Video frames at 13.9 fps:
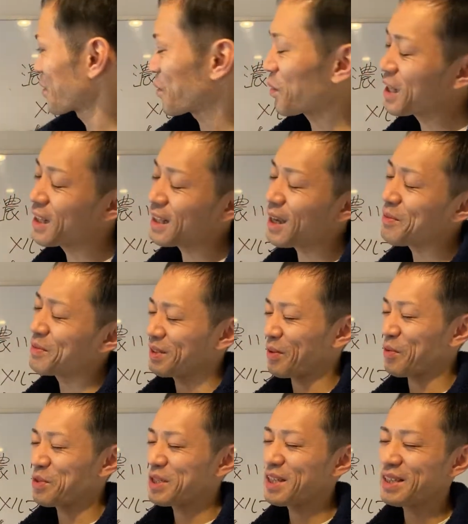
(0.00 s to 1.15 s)
これ多分ね
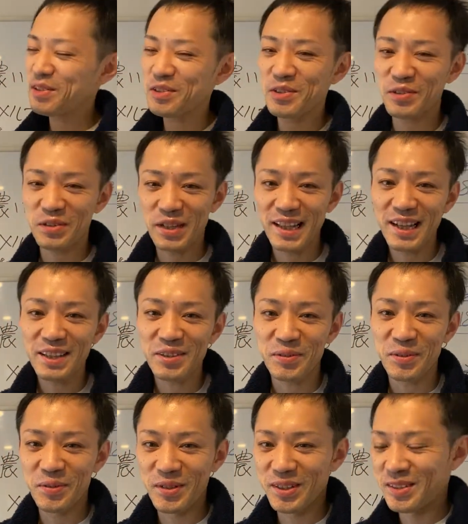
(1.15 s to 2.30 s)
教えてる人いないと思
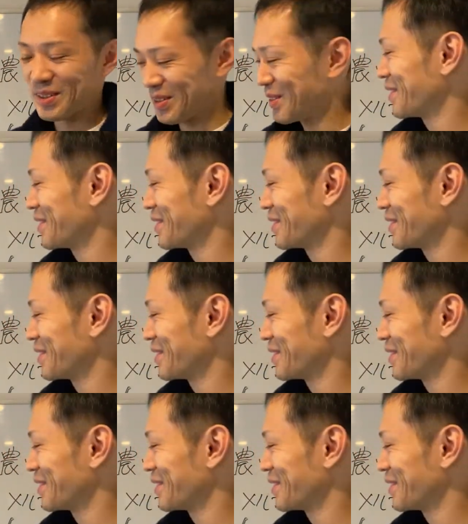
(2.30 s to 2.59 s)
いますよ